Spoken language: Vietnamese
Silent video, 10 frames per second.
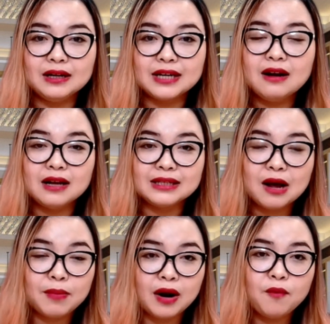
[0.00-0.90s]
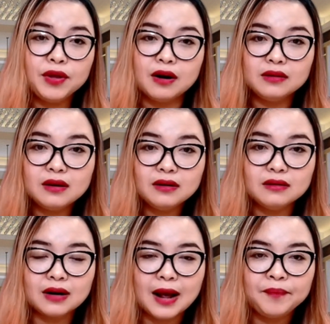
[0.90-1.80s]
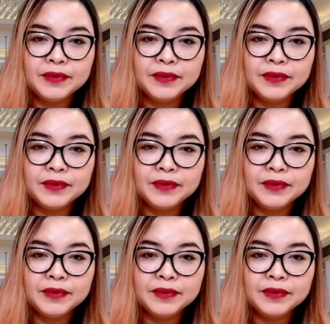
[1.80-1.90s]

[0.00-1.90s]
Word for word: trả lời sao mình không có dẫn chứng được là